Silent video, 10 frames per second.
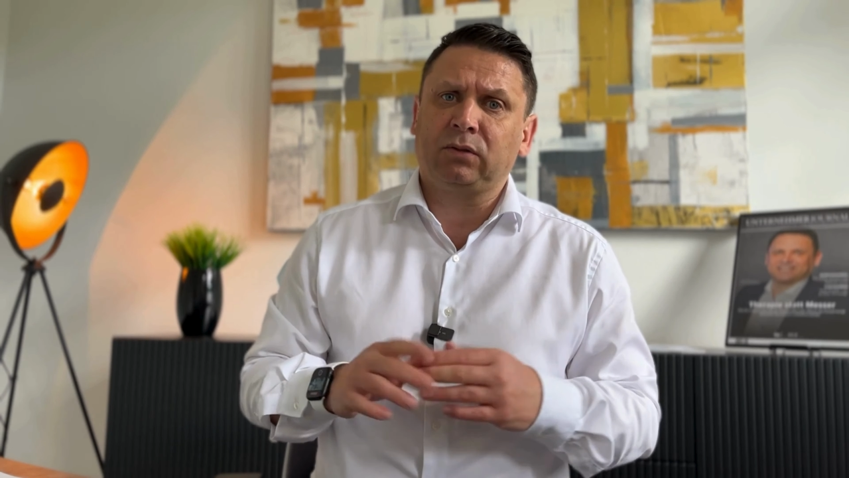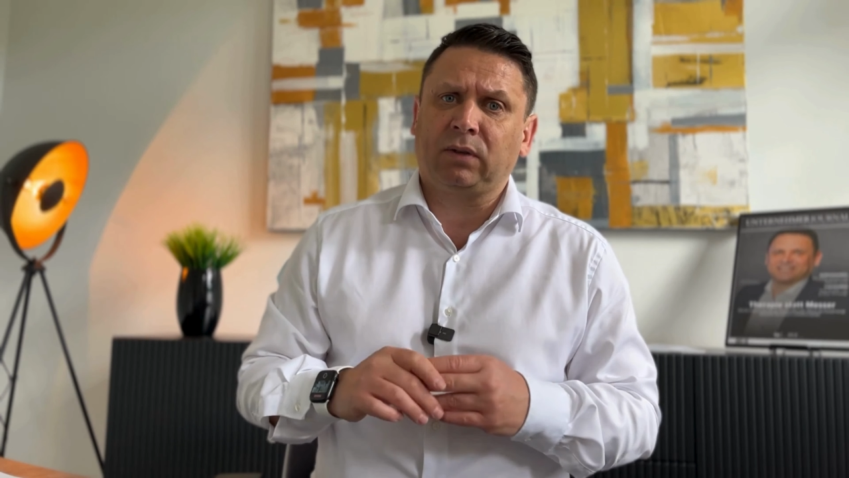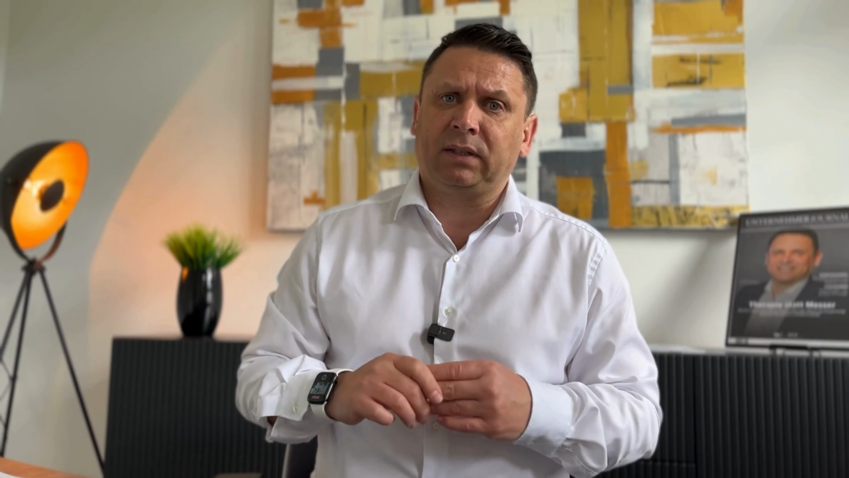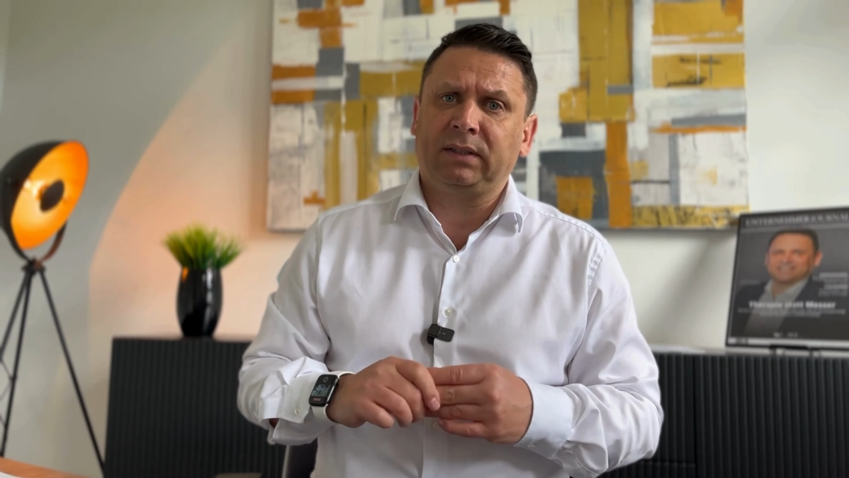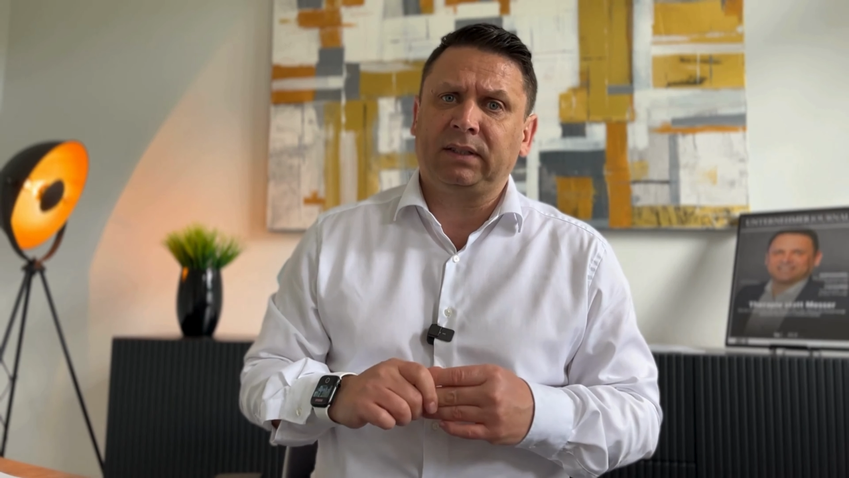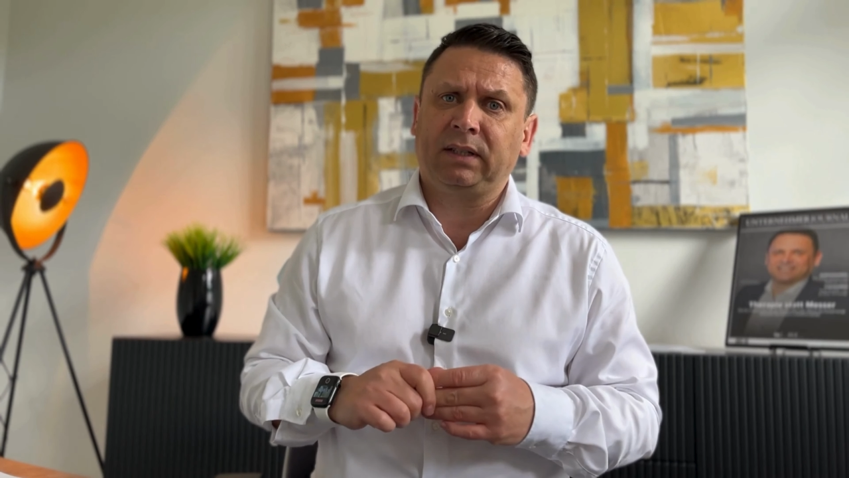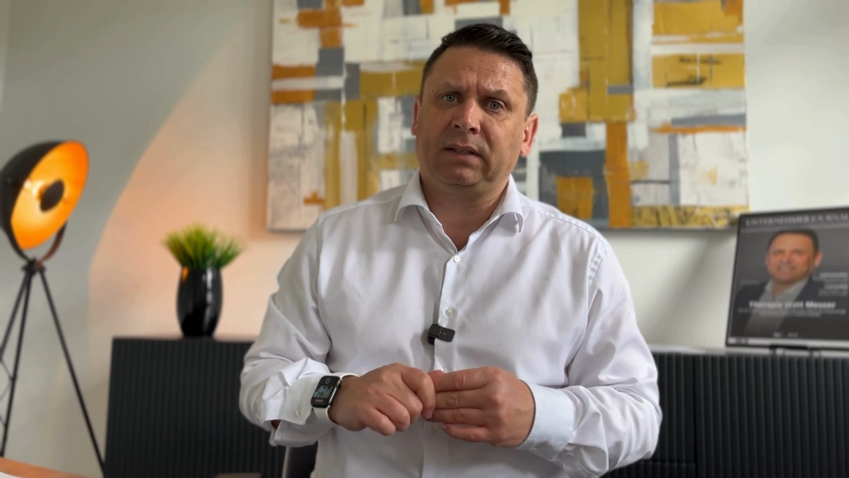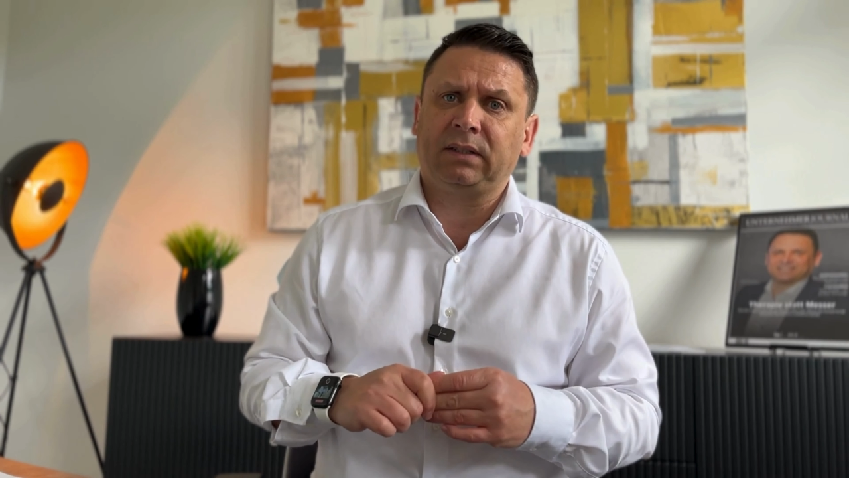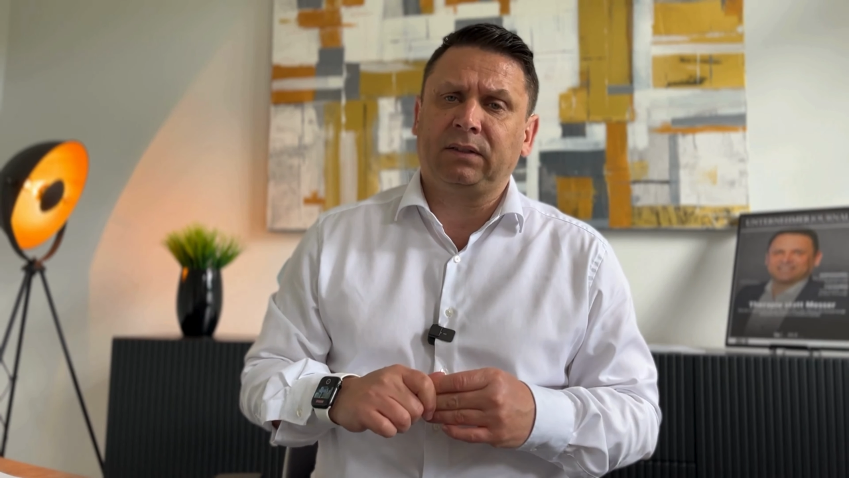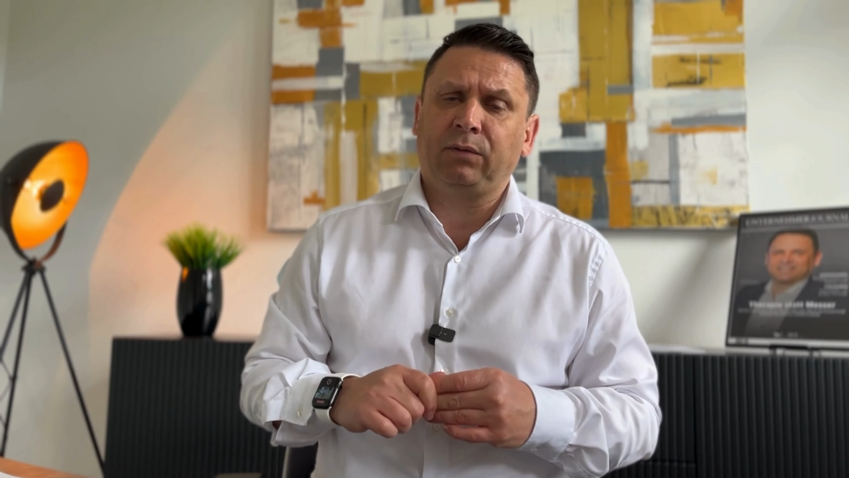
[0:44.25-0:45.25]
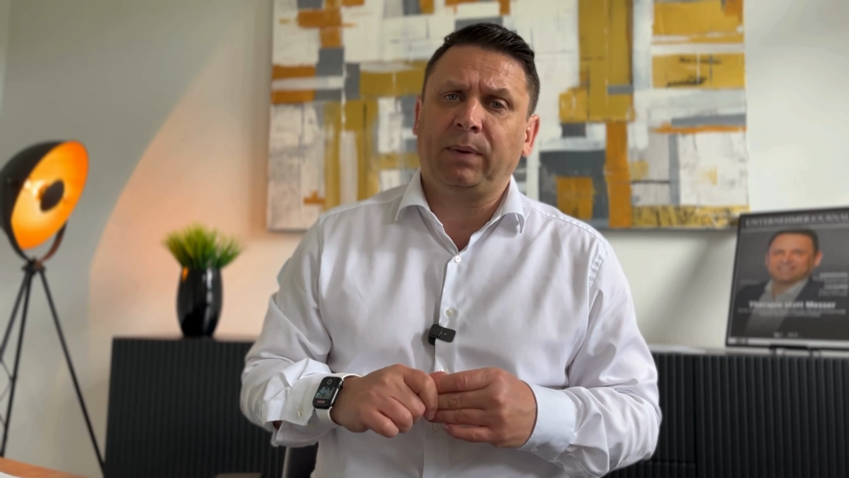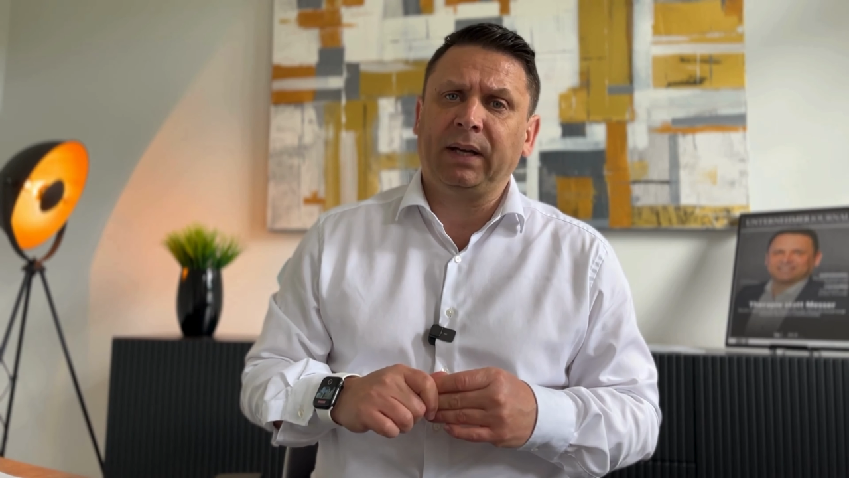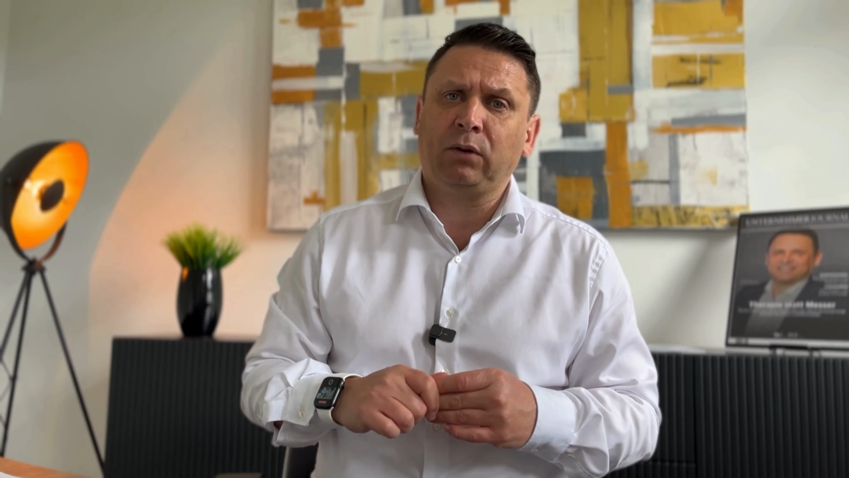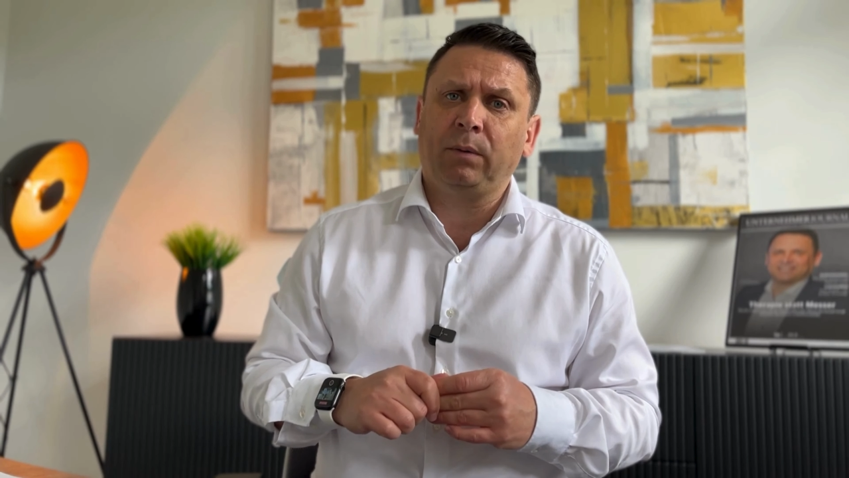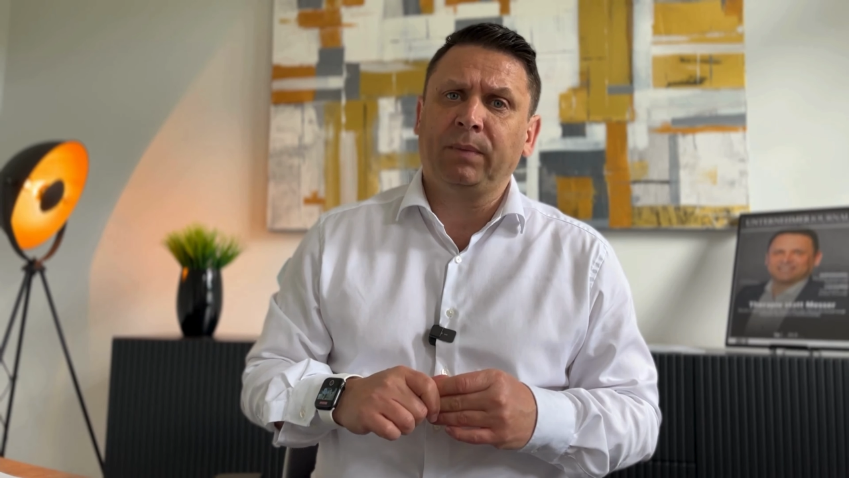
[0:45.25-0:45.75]
organisieren, dass sie
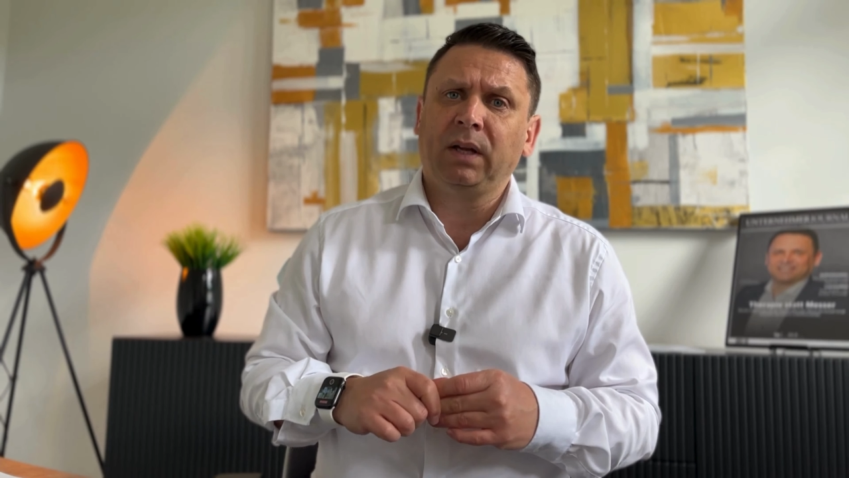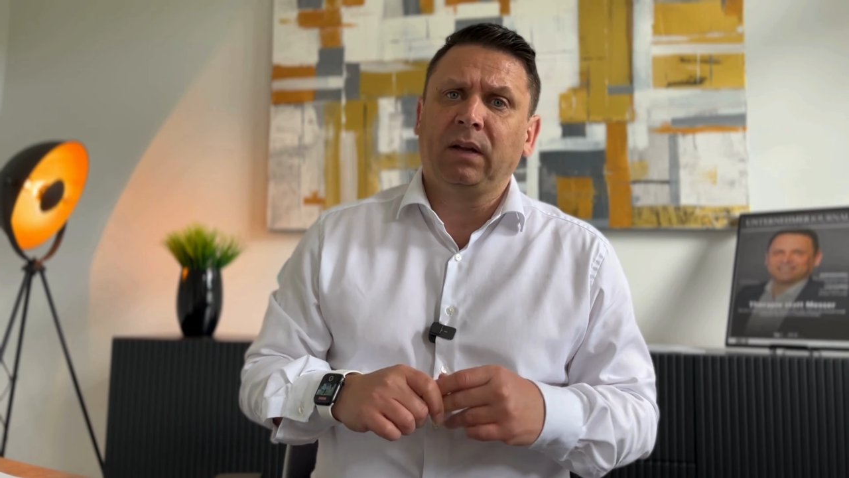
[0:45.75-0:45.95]
vorbeikommen.